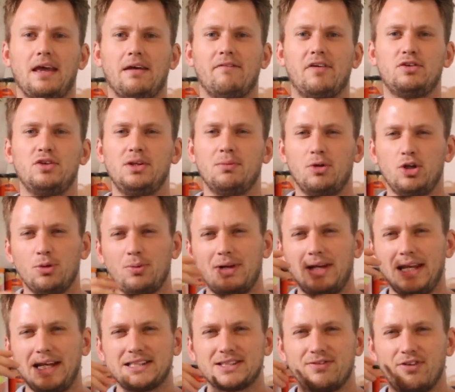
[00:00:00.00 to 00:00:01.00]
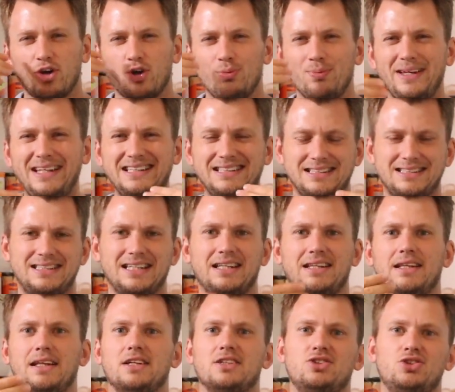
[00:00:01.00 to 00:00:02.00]
wenn du dir mal überlegst, warum ist
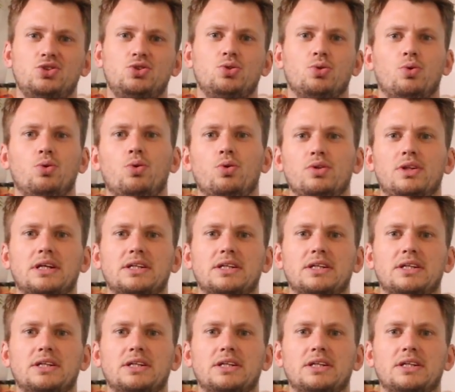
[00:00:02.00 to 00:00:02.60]
denn das so,